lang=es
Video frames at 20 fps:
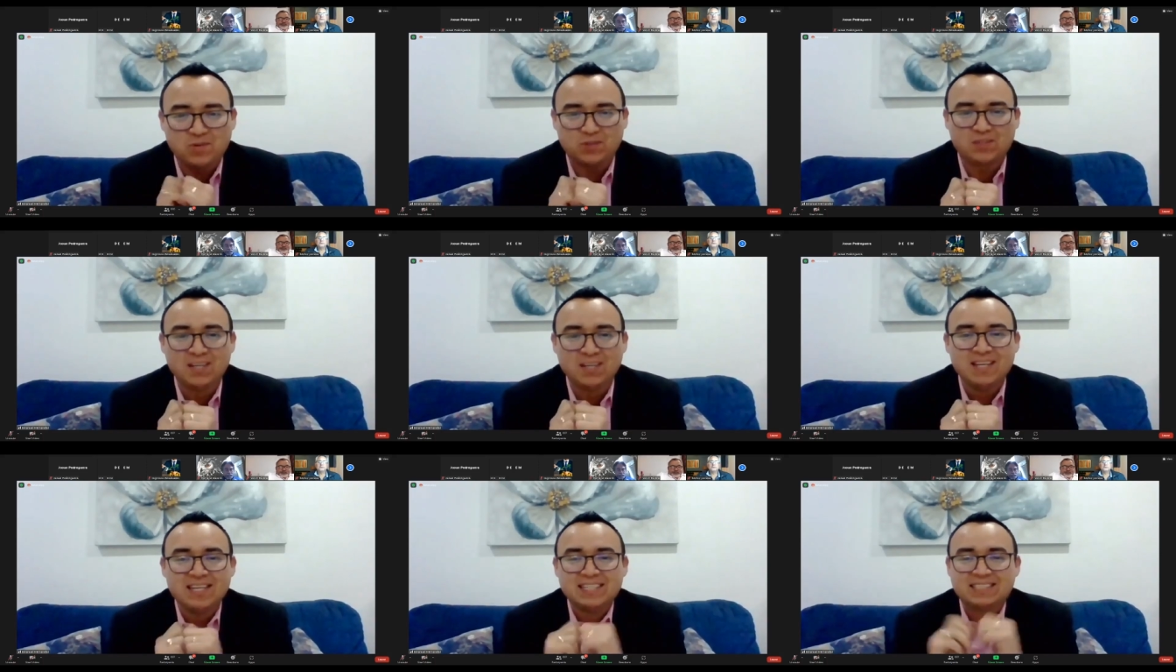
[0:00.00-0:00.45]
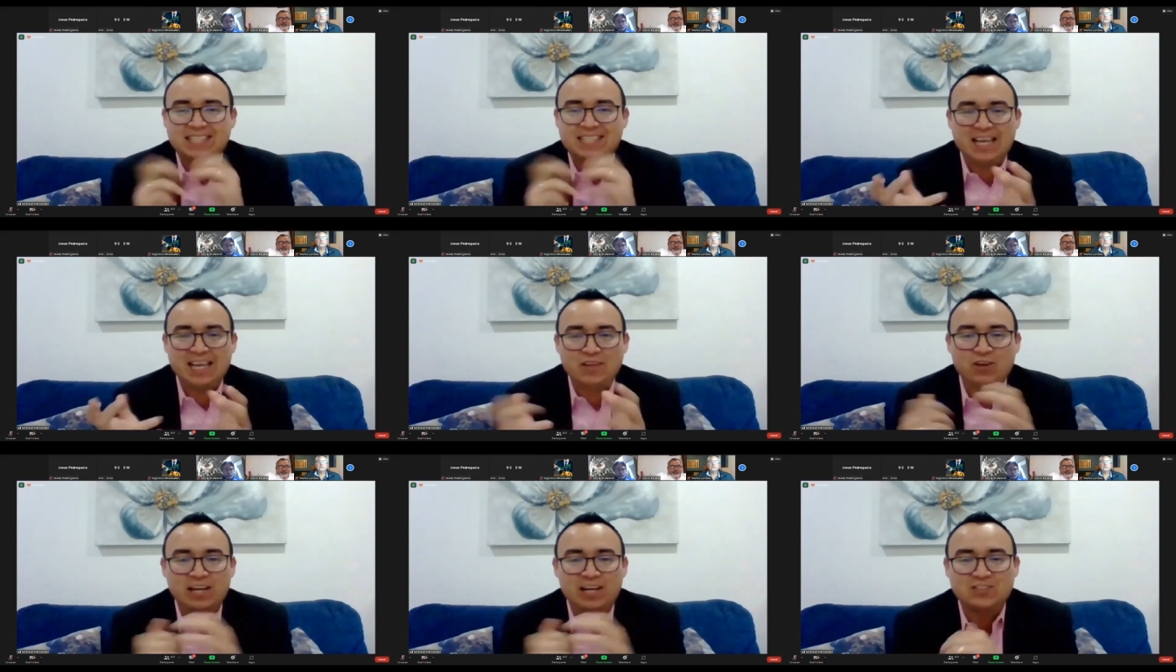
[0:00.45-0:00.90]
Seguido
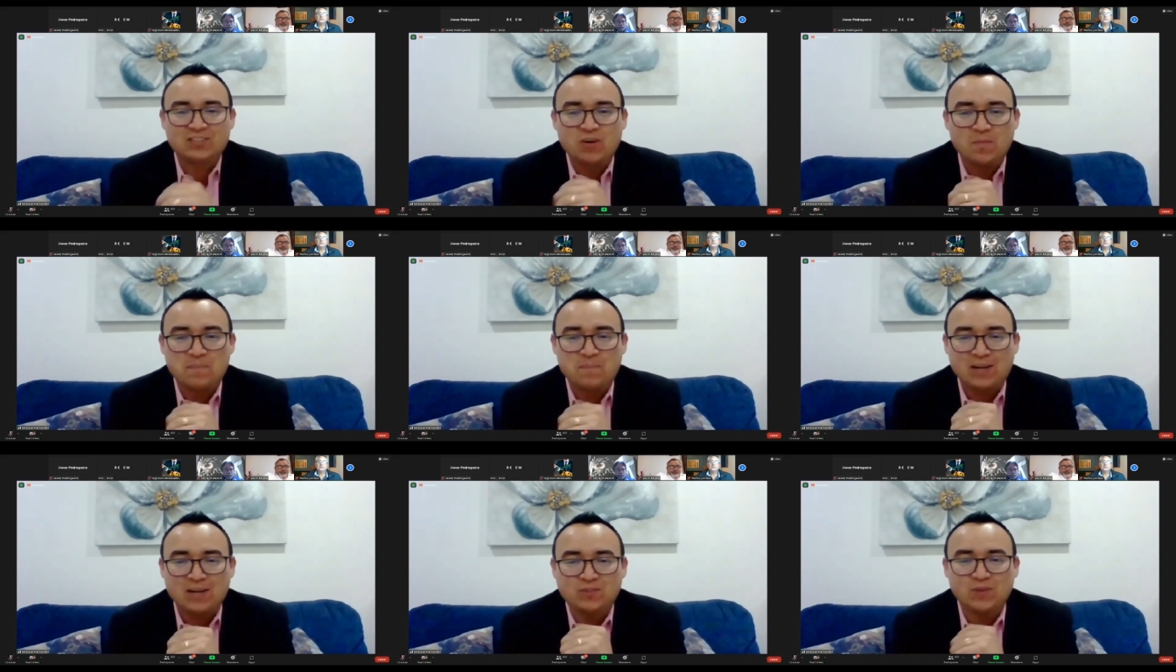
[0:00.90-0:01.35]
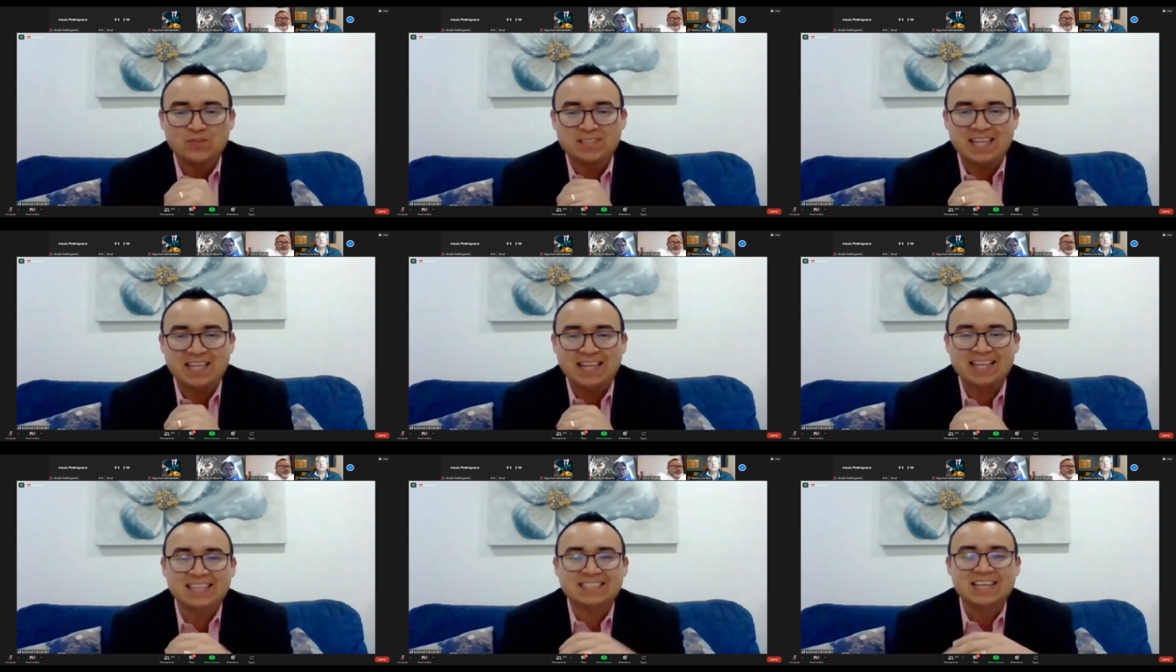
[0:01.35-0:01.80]
les comparto a
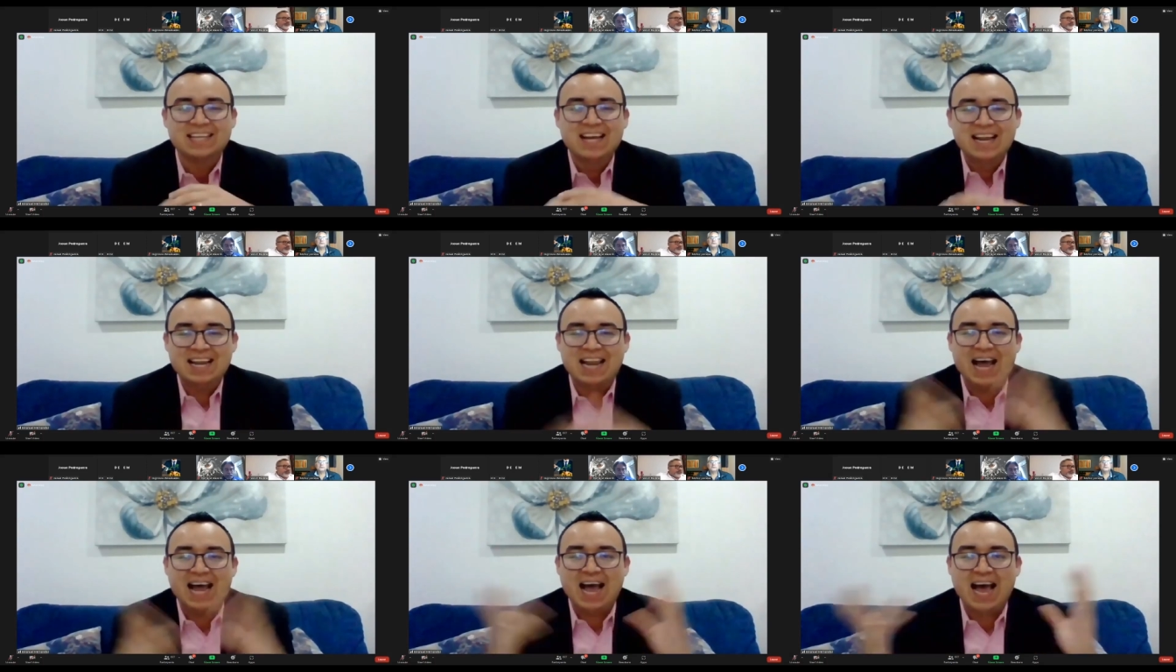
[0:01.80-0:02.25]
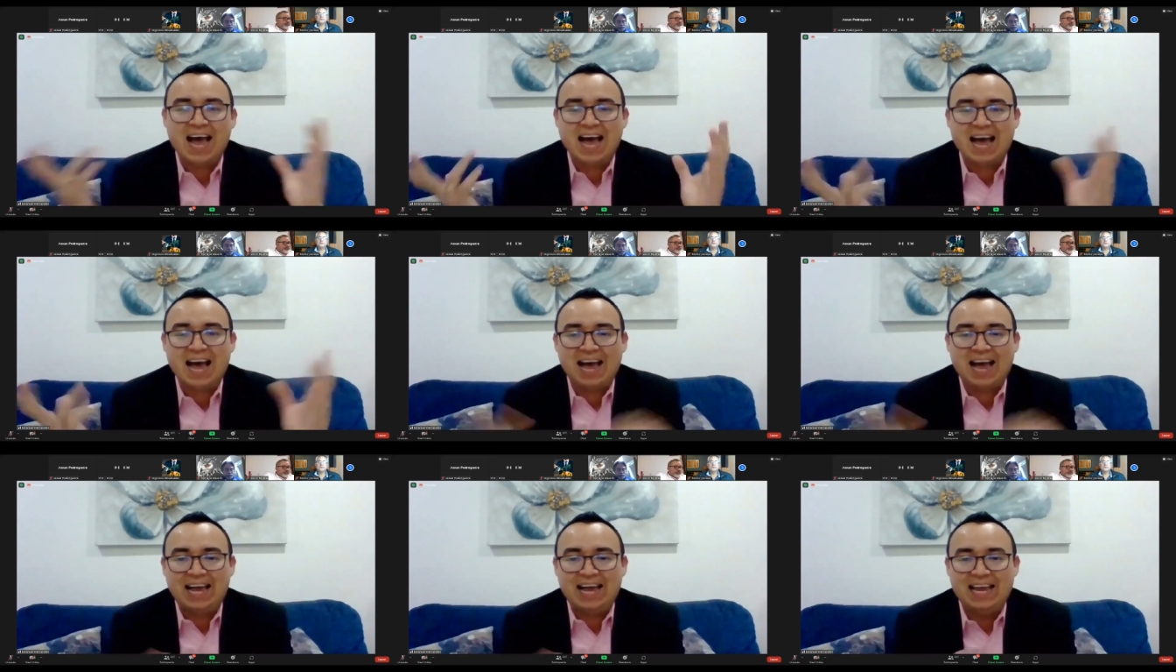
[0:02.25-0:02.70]
ustedes
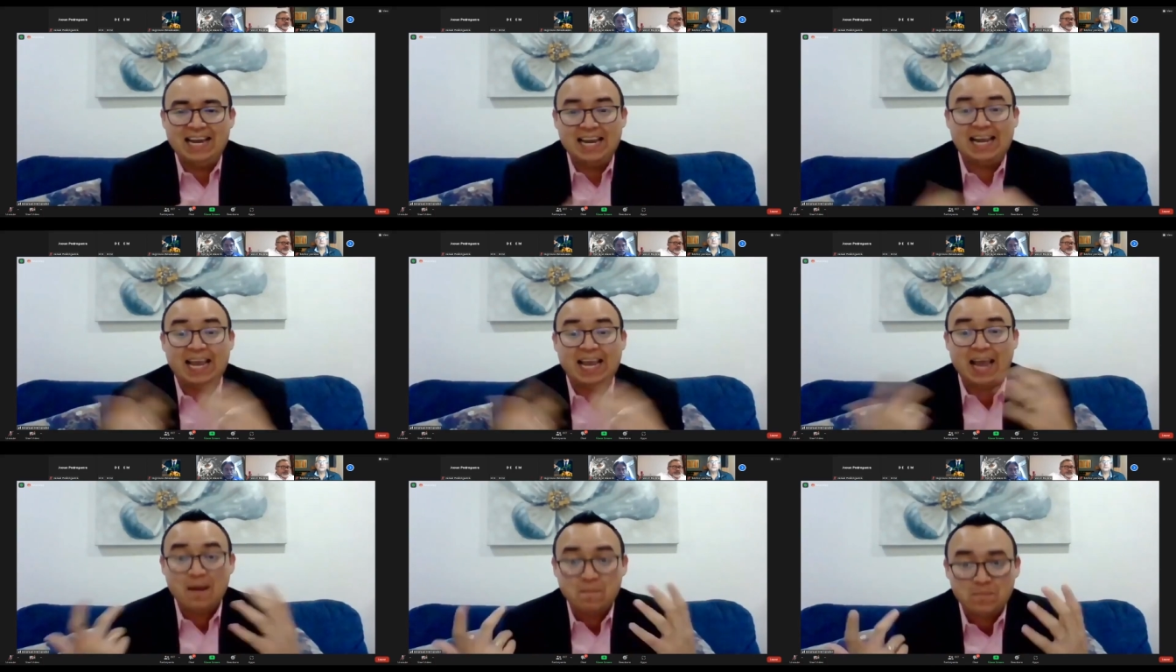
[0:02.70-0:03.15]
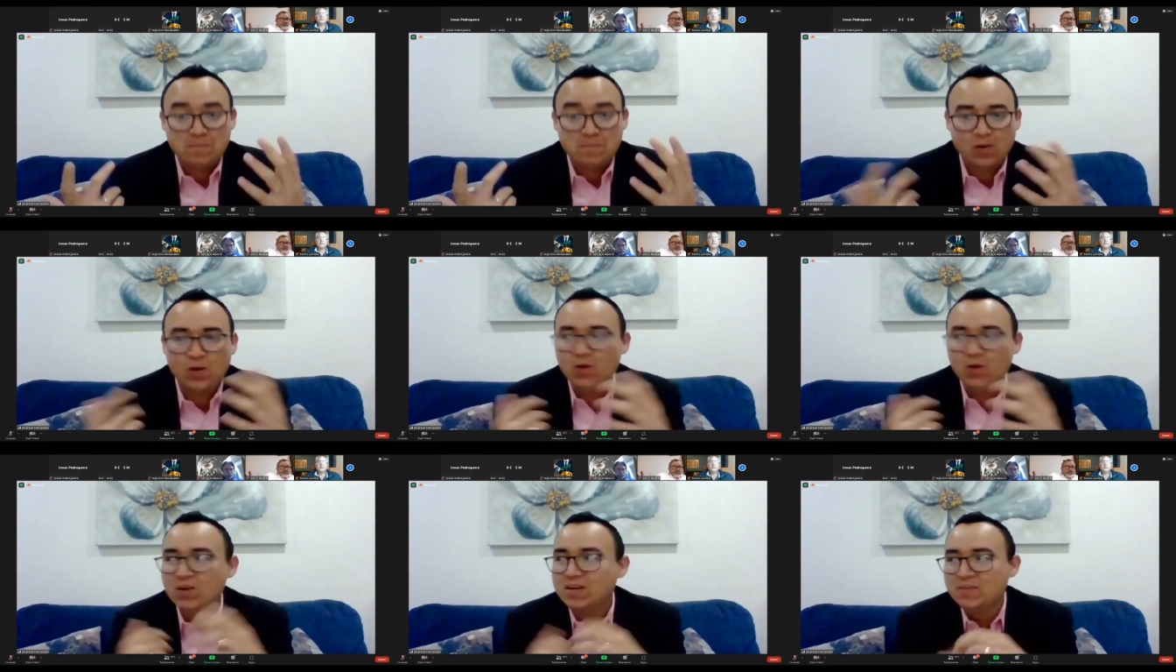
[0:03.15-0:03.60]
la, el
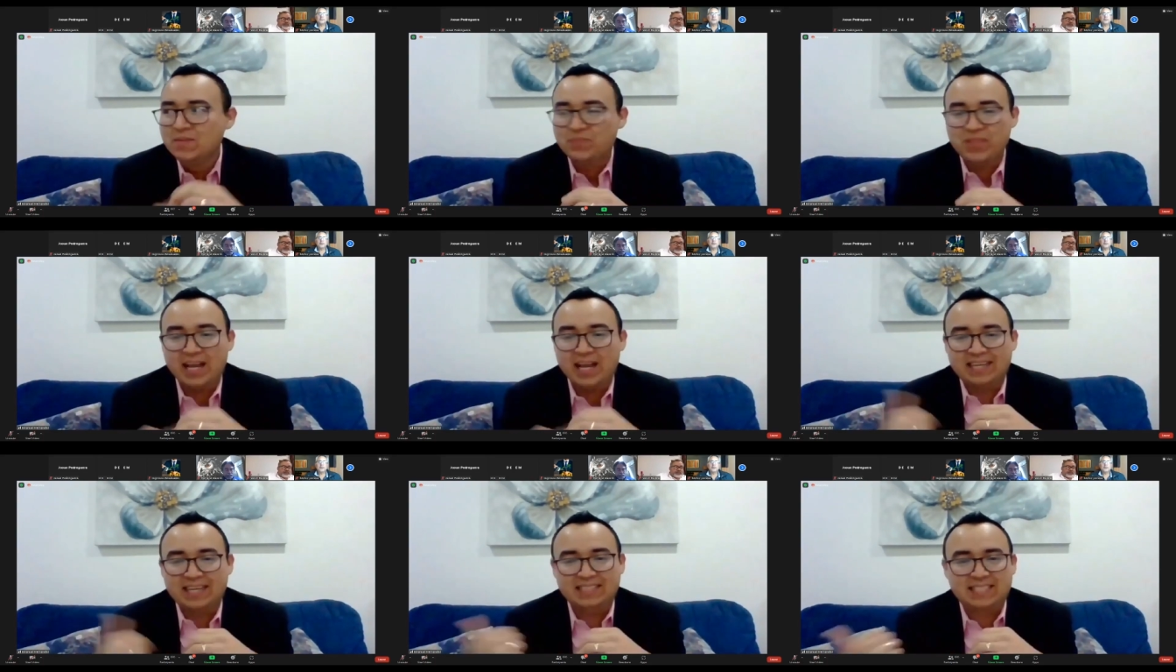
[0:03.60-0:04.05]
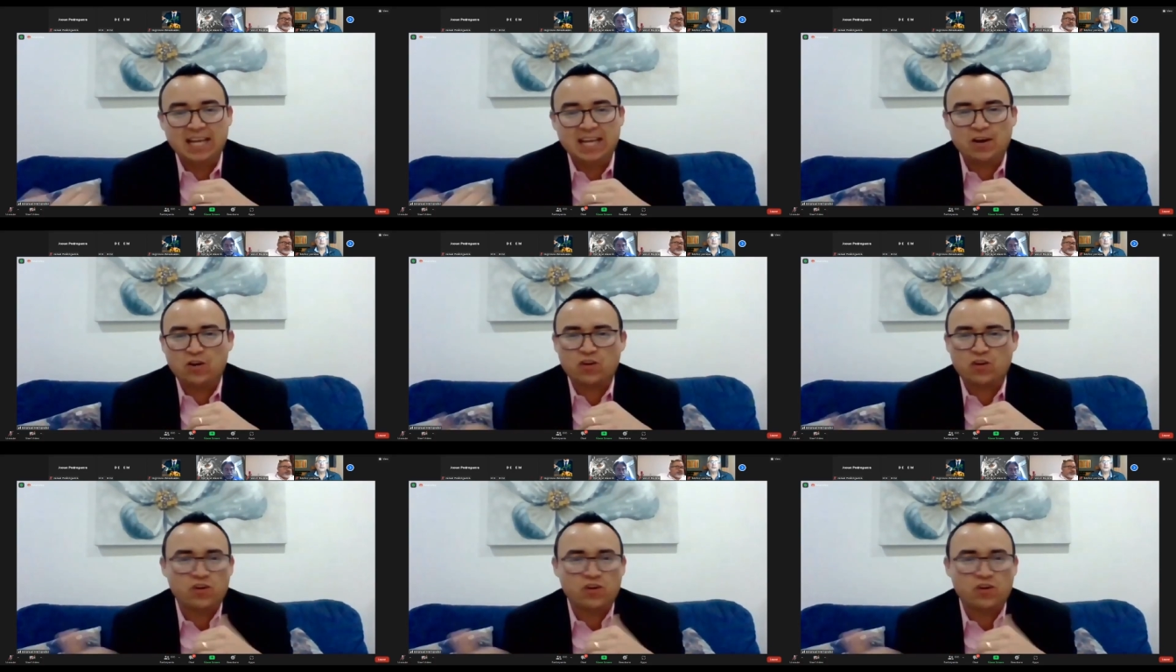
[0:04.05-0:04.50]
ejemplo de
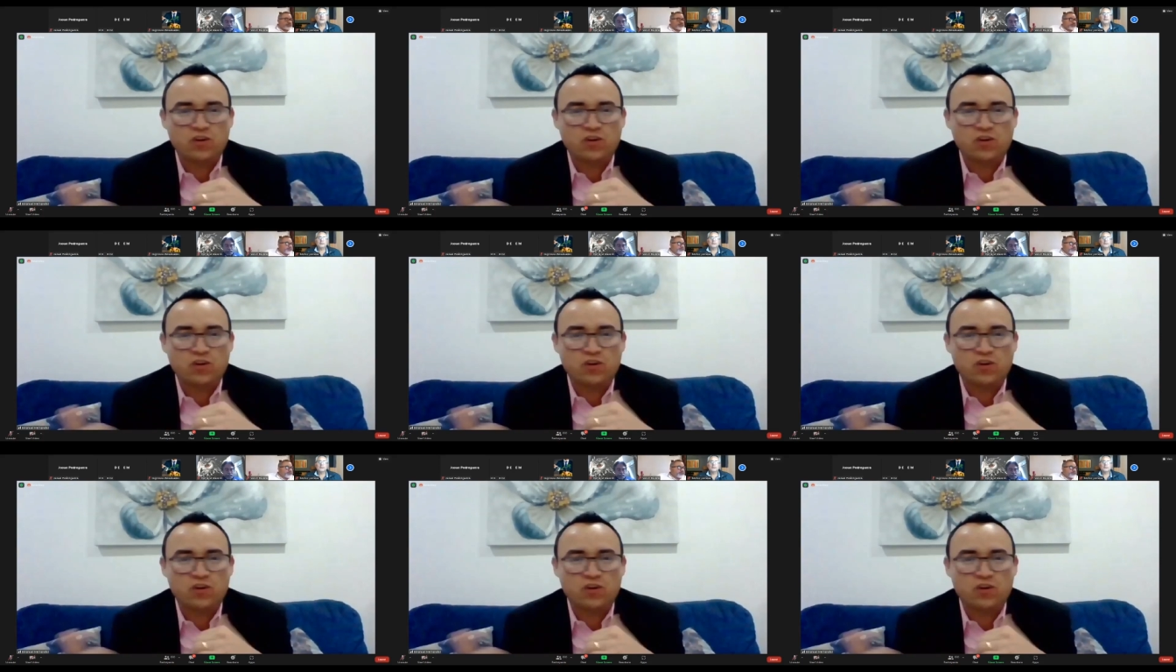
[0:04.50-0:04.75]
Cristiano Ronaldo